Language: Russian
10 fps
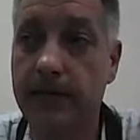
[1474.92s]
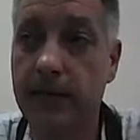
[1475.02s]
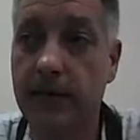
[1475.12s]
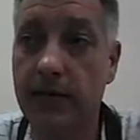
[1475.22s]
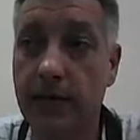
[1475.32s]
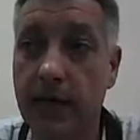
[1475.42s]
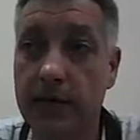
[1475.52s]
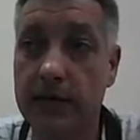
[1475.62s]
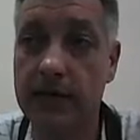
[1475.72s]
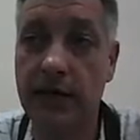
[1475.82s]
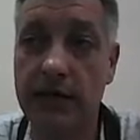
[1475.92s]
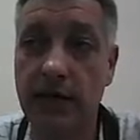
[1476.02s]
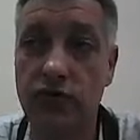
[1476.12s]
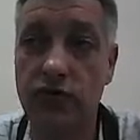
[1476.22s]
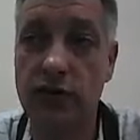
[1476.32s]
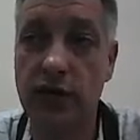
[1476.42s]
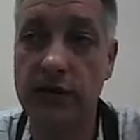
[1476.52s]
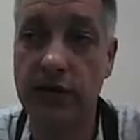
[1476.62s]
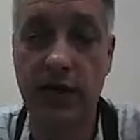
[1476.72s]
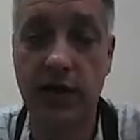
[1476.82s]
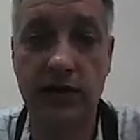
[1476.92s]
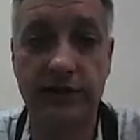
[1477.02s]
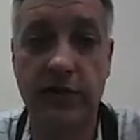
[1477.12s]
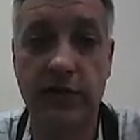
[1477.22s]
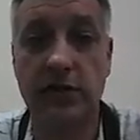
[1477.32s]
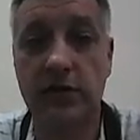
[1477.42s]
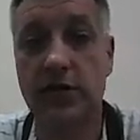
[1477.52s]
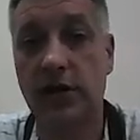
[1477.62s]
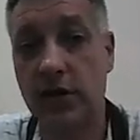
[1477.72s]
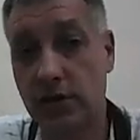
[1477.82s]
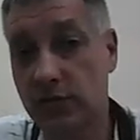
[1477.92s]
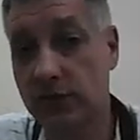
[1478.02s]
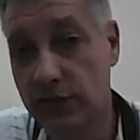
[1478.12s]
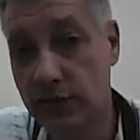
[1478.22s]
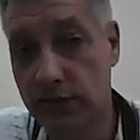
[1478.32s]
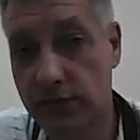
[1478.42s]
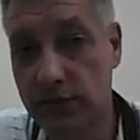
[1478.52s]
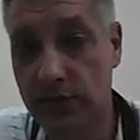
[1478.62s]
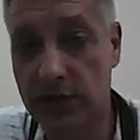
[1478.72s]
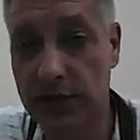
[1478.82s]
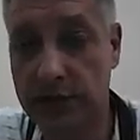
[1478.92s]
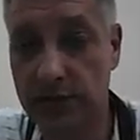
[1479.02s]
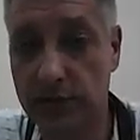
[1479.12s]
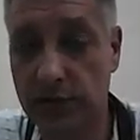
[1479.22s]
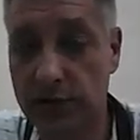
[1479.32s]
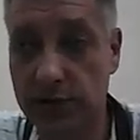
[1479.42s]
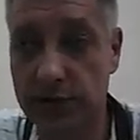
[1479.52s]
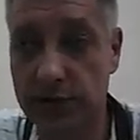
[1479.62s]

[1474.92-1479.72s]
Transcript: и они захотят узнать, какая же фактическая экономия все-таки в результате получилась